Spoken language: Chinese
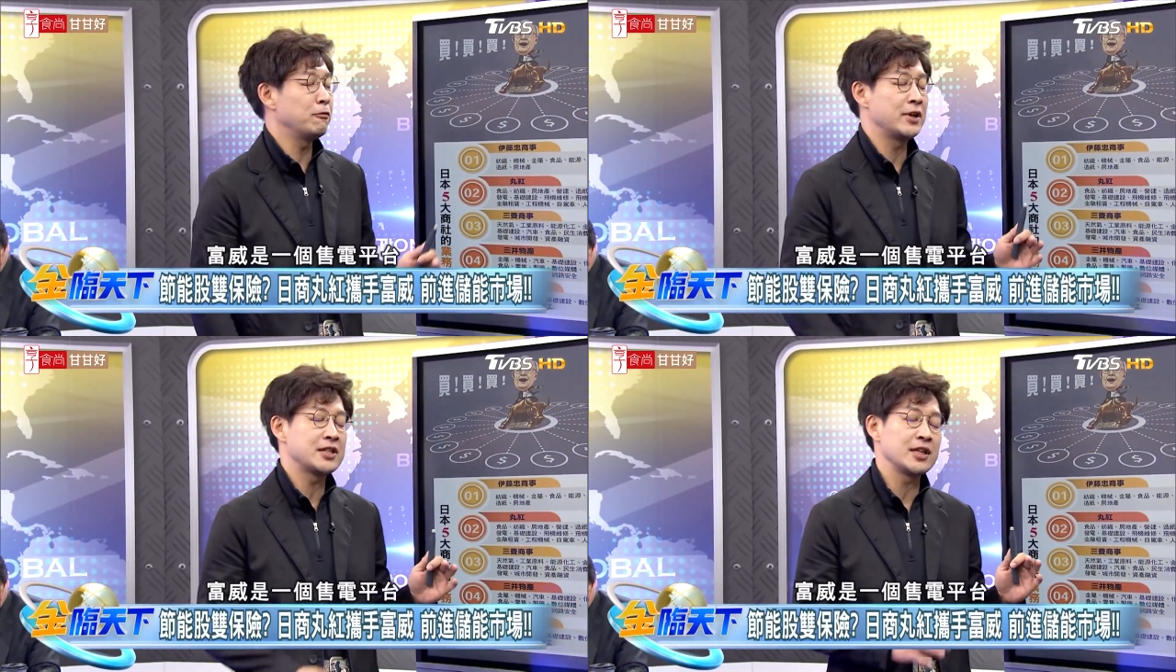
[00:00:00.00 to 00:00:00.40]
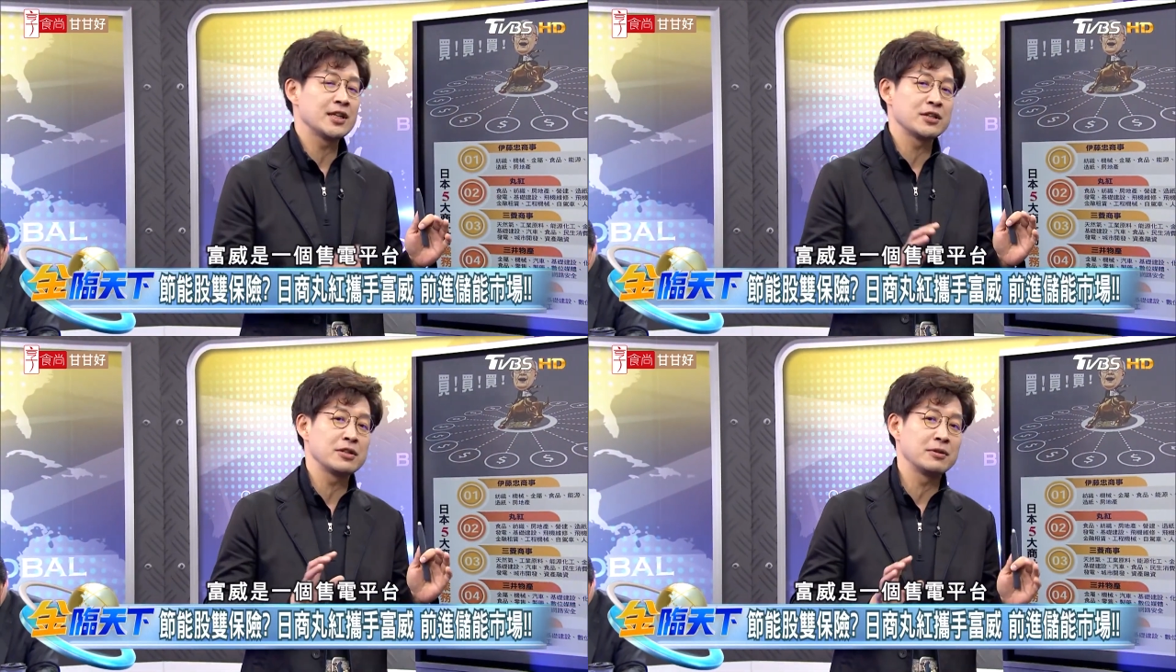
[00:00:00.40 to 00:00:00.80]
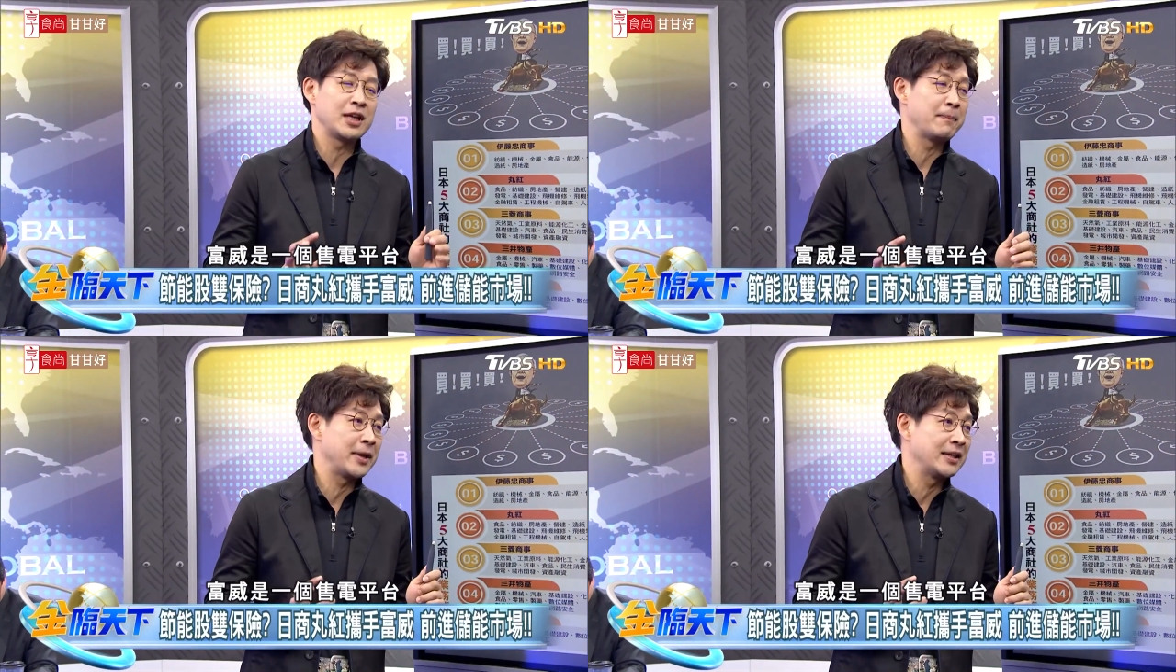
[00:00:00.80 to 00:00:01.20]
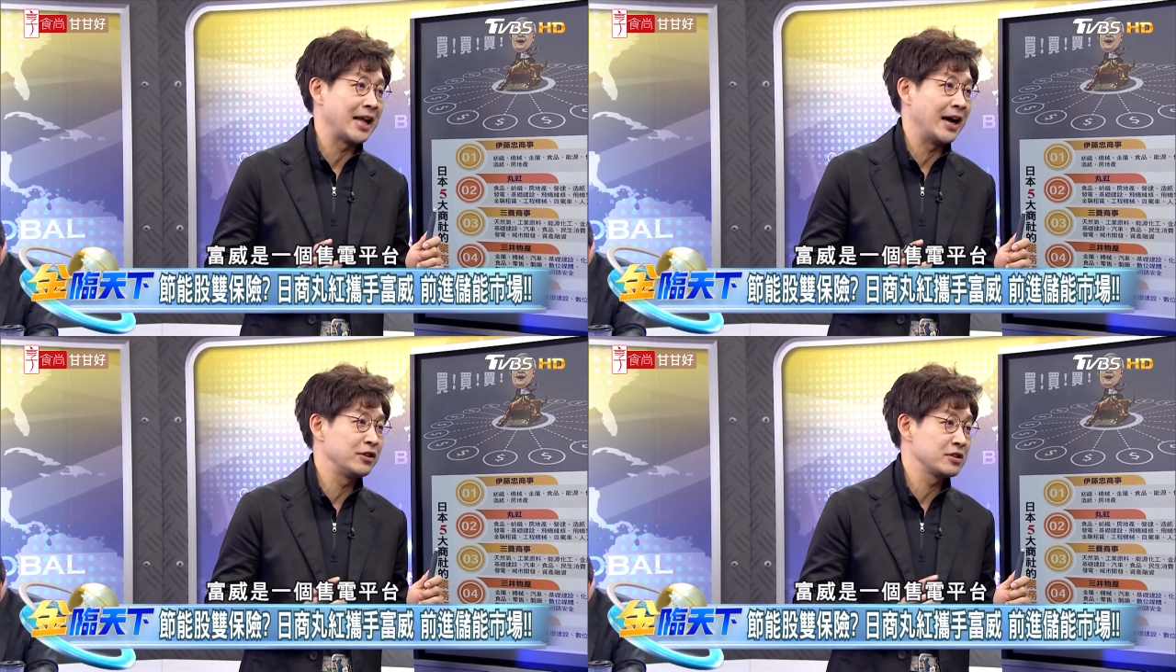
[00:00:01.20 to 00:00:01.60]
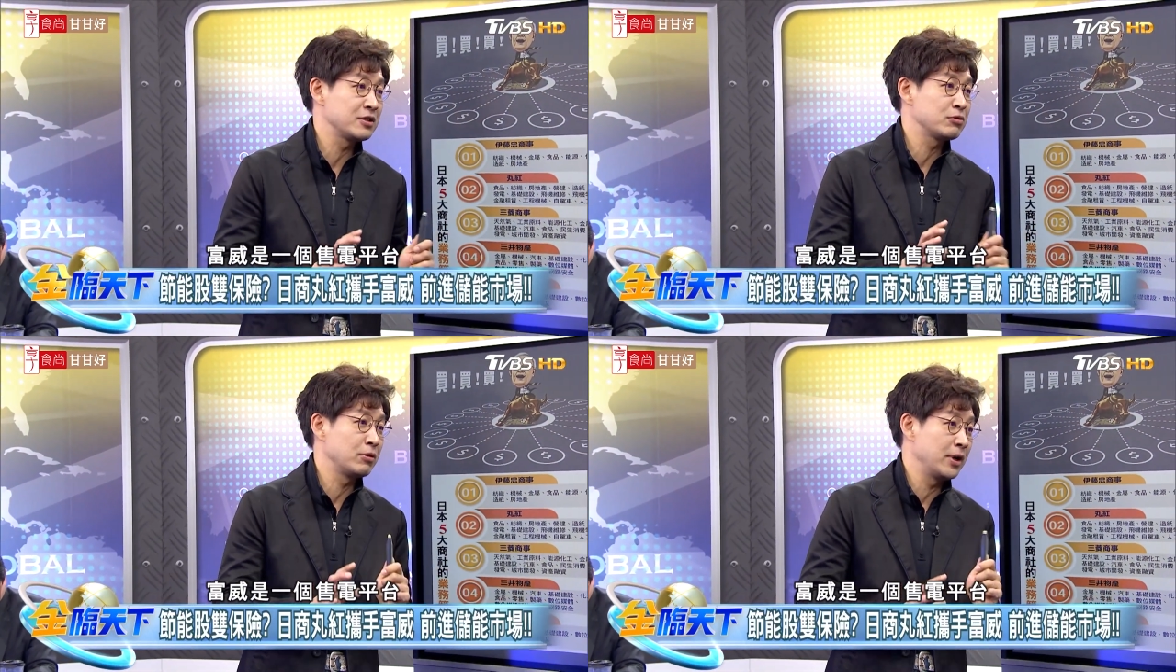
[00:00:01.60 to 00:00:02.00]
富威是一个售电平台，就
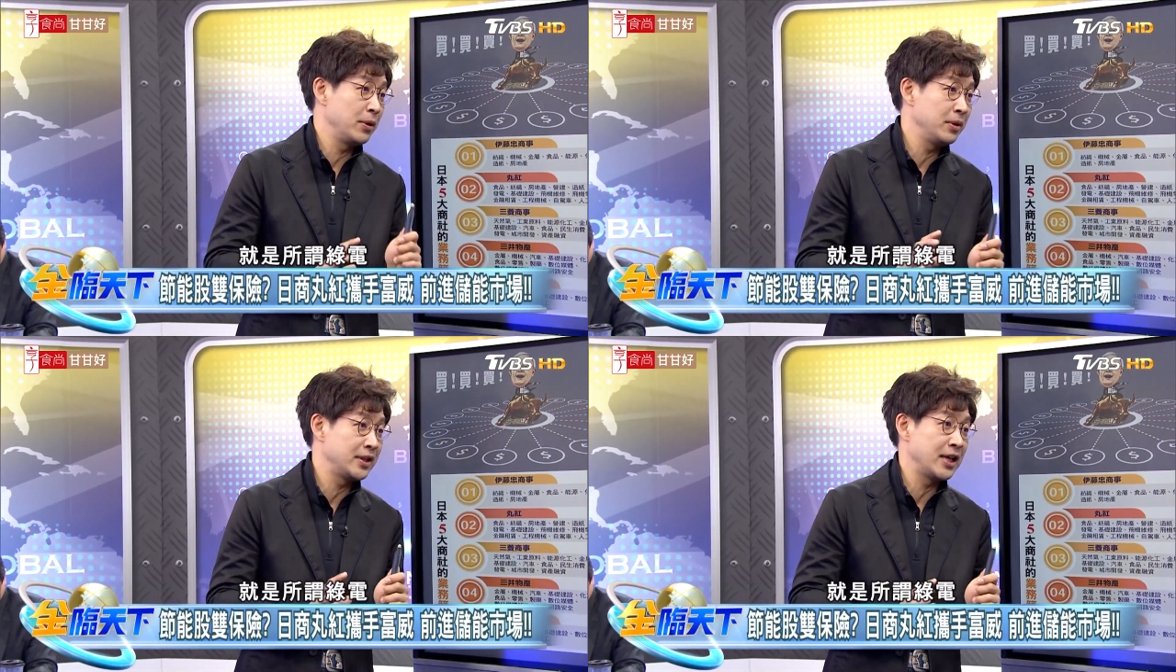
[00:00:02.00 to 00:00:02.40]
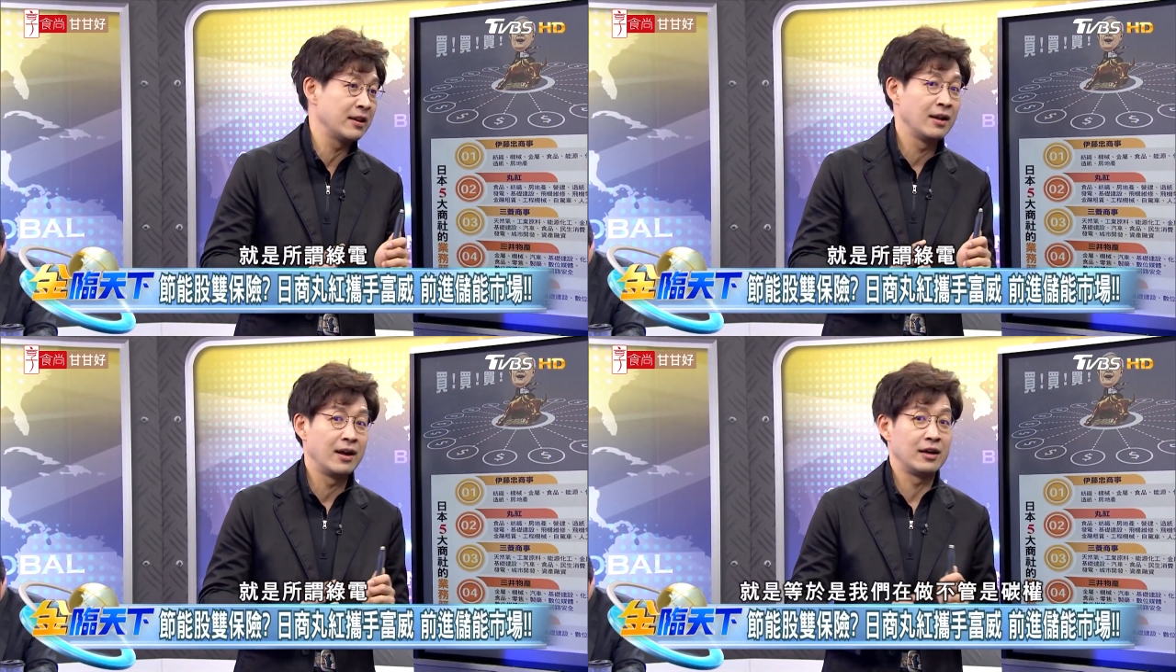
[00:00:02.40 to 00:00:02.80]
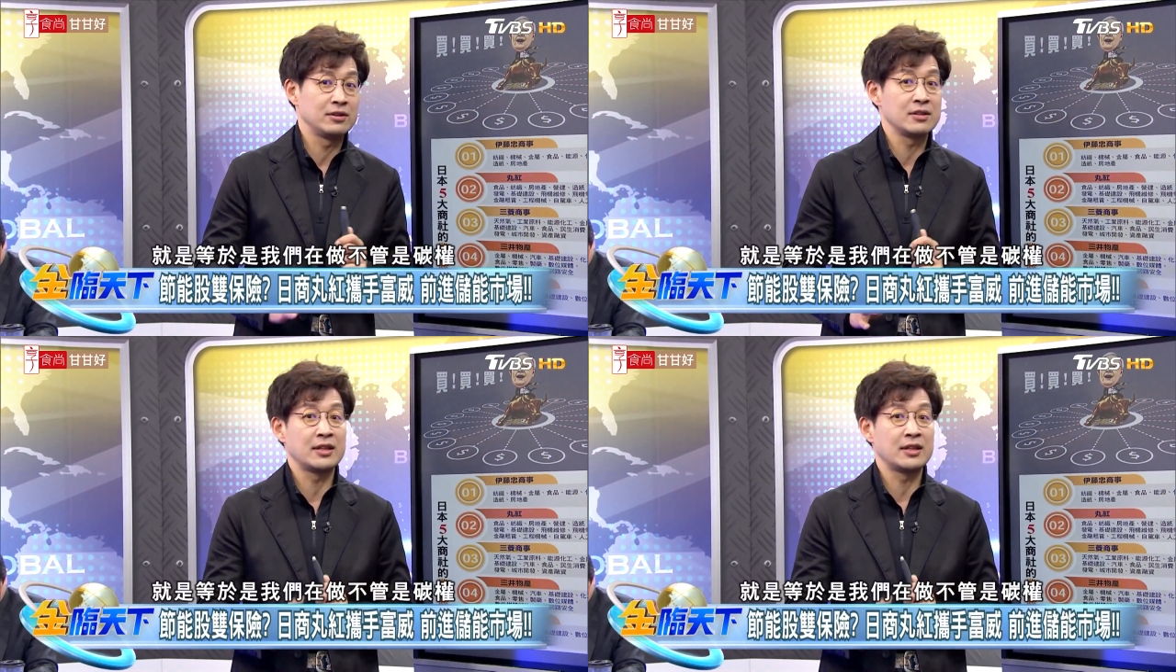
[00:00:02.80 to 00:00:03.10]
是所谓绿电，好，